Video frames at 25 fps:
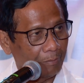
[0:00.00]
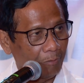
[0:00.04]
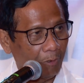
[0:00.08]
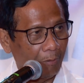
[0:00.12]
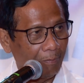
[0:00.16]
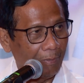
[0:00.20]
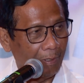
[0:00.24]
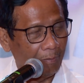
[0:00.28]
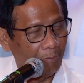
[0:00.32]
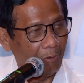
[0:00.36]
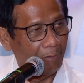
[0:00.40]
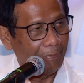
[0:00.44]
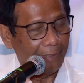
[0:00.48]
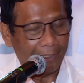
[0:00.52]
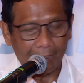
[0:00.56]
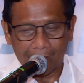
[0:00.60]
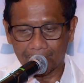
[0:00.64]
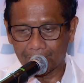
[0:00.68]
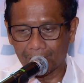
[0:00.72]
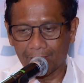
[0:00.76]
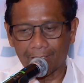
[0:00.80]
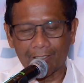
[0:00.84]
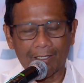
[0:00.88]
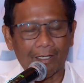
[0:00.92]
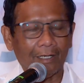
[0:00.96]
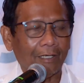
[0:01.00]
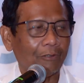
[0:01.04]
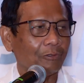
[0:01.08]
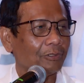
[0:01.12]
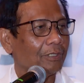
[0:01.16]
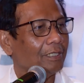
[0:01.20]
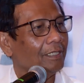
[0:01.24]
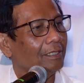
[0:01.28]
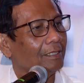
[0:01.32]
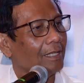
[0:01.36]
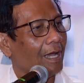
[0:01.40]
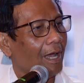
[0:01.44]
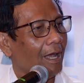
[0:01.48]
dari bumi-bumi kita dan
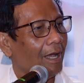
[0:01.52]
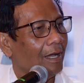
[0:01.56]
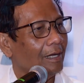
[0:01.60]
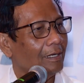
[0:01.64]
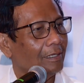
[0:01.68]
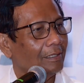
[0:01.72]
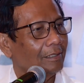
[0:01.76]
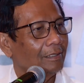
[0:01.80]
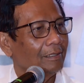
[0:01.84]
laut kita